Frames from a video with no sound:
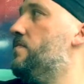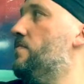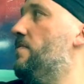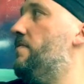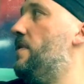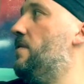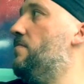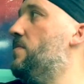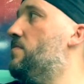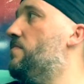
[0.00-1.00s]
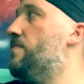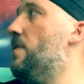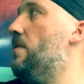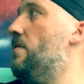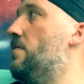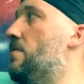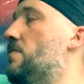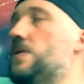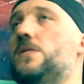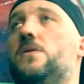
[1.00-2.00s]
sumie fajna miejscówka.
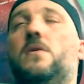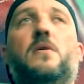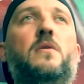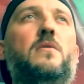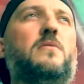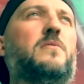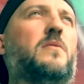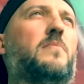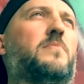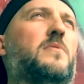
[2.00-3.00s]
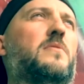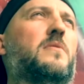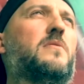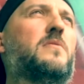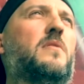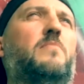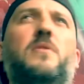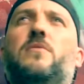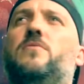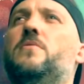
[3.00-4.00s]
Trzeba przyznać,
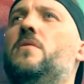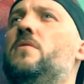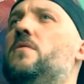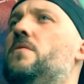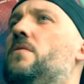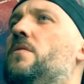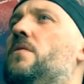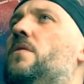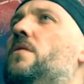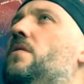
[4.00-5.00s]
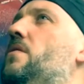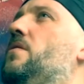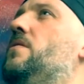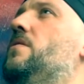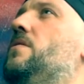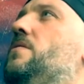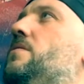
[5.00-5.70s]
klimatyczna. I